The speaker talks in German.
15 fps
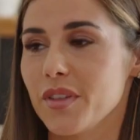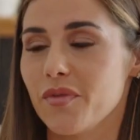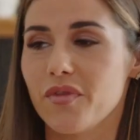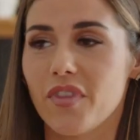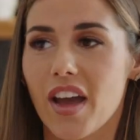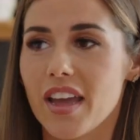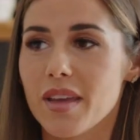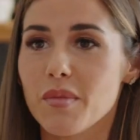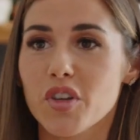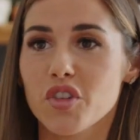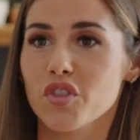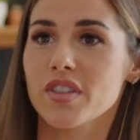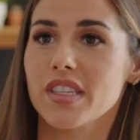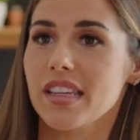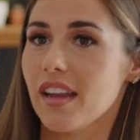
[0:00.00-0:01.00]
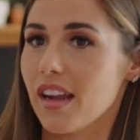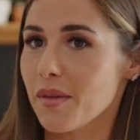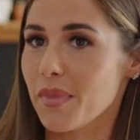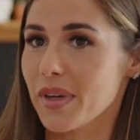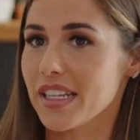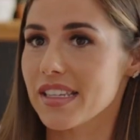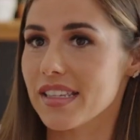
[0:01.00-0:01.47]
Ich war immer schon sehr
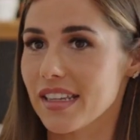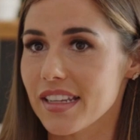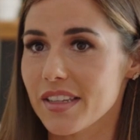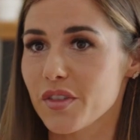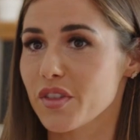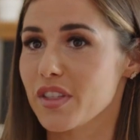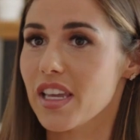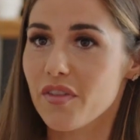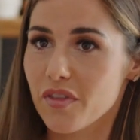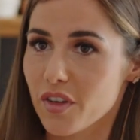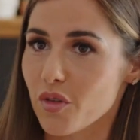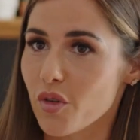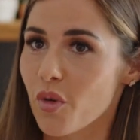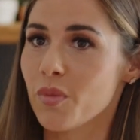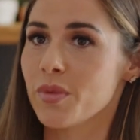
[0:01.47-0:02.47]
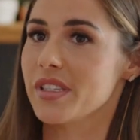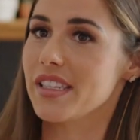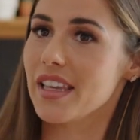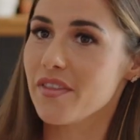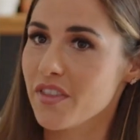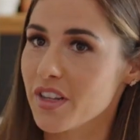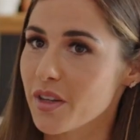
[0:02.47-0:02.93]
dankbar, dass Alessio sehr viel Obst,
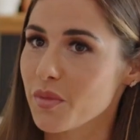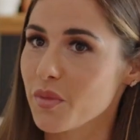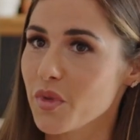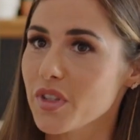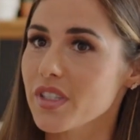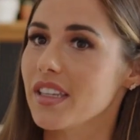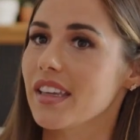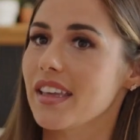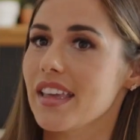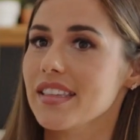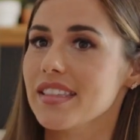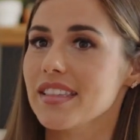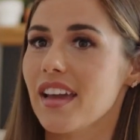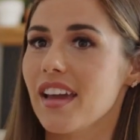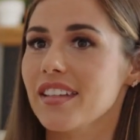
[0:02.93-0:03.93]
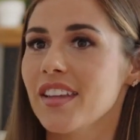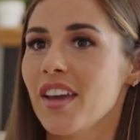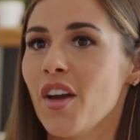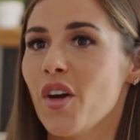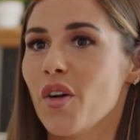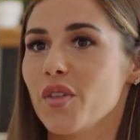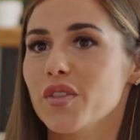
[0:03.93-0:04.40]
sehr viel Gemüse gegessen hat
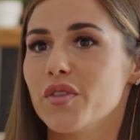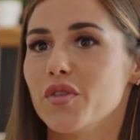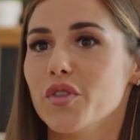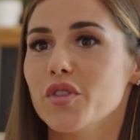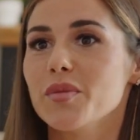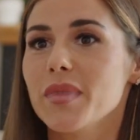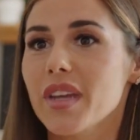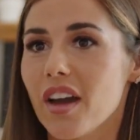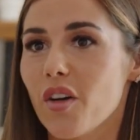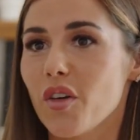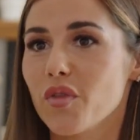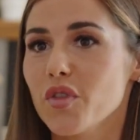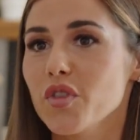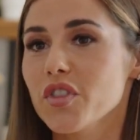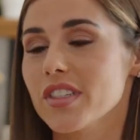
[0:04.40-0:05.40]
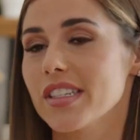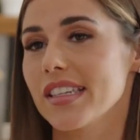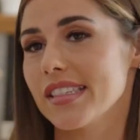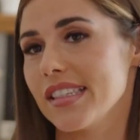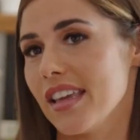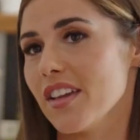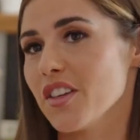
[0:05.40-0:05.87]
und würde mir auch wünschen,
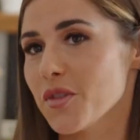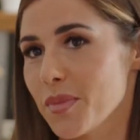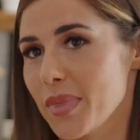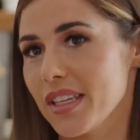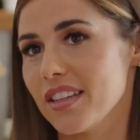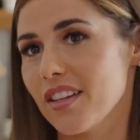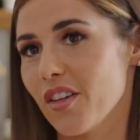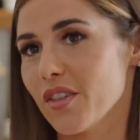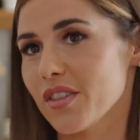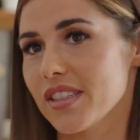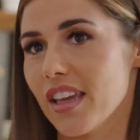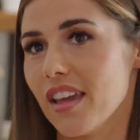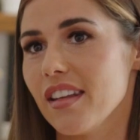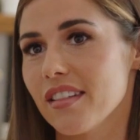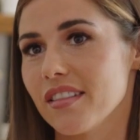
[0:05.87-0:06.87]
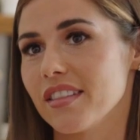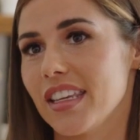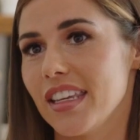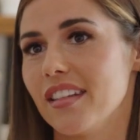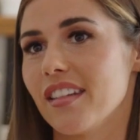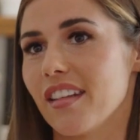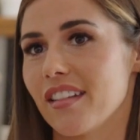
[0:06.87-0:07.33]
dass er später auch seinen
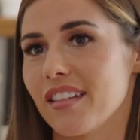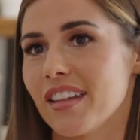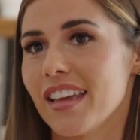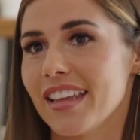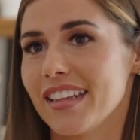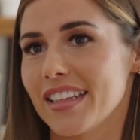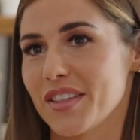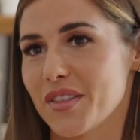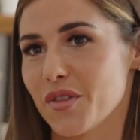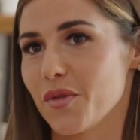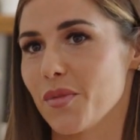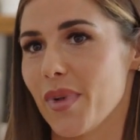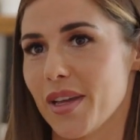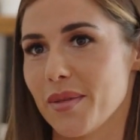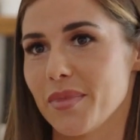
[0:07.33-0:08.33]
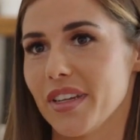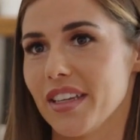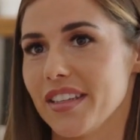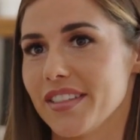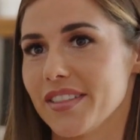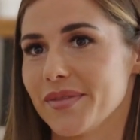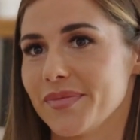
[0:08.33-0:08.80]
Kindern das so
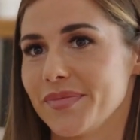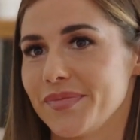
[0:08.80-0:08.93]
beibringt.